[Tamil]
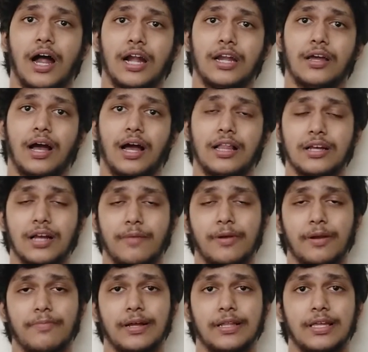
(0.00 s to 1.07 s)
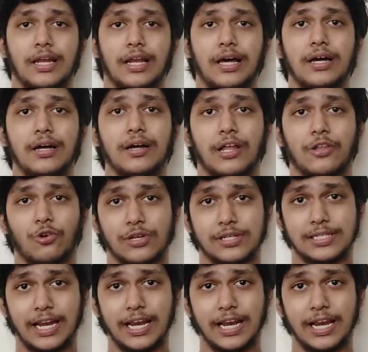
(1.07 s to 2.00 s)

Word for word: அண்ட் அதுக்கப்புறம் பார்த்தீங்கன்னா அதோட